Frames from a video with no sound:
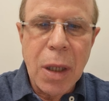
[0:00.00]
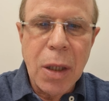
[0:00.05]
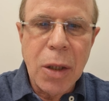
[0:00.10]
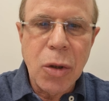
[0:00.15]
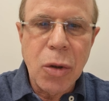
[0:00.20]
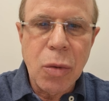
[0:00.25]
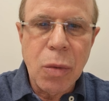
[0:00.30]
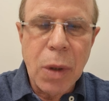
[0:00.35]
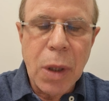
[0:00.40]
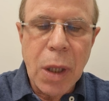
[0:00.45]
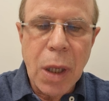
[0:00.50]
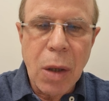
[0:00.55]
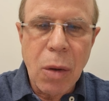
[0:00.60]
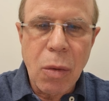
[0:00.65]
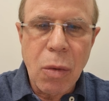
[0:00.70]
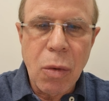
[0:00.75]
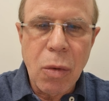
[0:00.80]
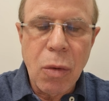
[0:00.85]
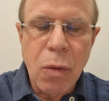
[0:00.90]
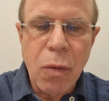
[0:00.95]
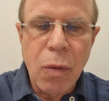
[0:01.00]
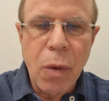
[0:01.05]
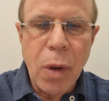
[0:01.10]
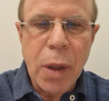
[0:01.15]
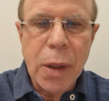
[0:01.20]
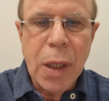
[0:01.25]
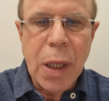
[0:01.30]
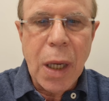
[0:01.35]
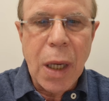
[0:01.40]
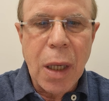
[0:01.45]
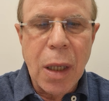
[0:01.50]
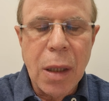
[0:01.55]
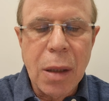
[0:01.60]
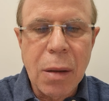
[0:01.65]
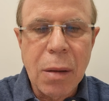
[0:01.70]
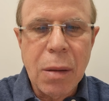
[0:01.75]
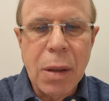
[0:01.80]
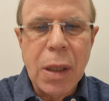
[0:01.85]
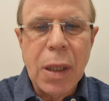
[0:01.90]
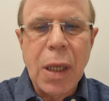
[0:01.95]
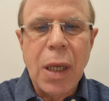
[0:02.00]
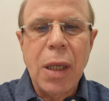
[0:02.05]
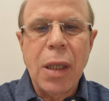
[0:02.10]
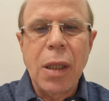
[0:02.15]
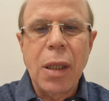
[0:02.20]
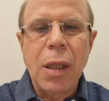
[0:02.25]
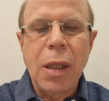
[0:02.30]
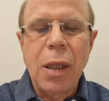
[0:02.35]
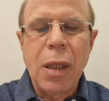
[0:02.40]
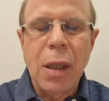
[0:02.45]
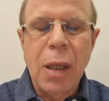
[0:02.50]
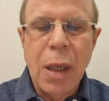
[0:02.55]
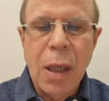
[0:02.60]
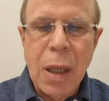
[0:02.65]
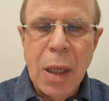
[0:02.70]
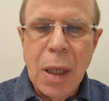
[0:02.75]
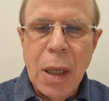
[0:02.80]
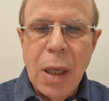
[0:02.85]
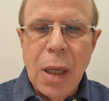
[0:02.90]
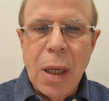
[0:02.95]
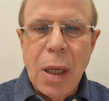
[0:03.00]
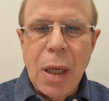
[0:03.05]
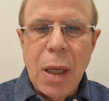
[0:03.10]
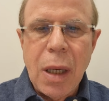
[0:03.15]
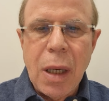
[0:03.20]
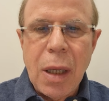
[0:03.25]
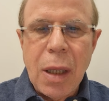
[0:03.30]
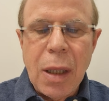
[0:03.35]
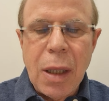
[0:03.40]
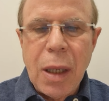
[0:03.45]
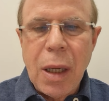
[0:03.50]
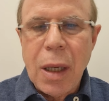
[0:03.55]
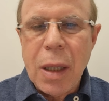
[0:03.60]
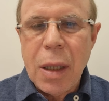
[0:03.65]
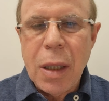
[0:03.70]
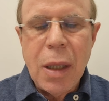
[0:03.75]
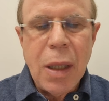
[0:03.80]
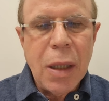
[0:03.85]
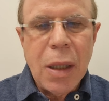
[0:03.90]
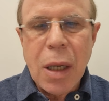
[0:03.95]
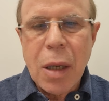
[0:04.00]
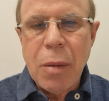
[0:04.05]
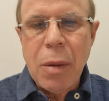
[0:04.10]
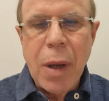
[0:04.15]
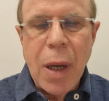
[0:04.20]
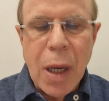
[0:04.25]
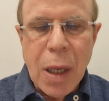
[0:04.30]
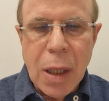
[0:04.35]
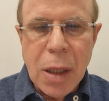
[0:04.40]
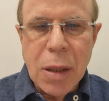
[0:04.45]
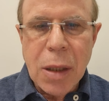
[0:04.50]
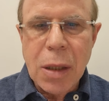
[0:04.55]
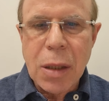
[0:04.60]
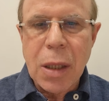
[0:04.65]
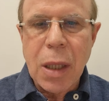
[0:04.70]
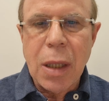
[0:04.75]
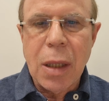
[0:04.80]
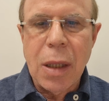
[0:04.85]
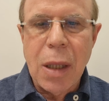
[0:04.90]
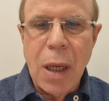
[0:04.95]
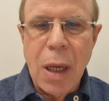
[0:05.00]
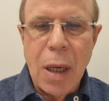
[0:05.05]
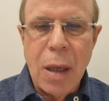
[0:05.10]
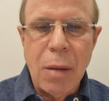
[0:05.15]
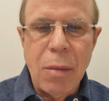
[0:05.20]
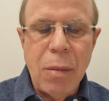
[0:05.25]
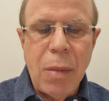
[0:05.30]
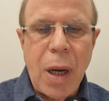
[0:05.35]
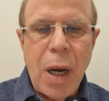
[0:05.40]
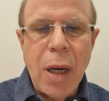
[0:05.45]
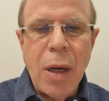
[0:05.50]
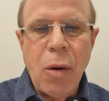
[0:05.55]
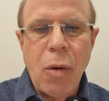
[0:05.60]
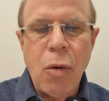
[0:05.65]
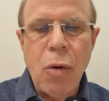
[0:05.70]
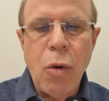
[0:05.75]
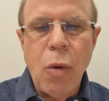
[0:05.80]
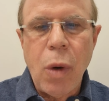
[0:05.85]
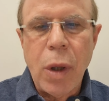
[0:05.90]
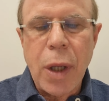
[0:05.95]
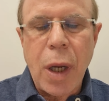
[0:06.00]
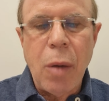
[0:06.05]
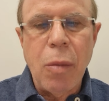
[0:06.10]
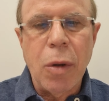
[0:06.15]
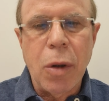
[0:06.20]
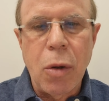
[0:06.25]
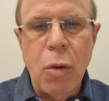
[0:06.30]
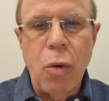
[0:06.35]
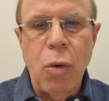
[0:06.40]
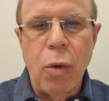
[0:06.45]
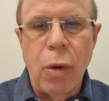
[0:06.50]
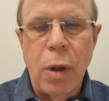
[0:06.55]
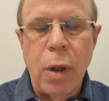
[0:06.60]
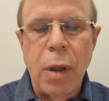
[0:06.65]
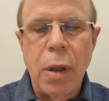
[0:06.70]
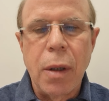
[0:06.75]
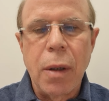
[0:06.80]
اللي شوية نقولوا في وضع يعني, يعني اللي دار بها رجل تدار بحال نقولوا وضع مدلول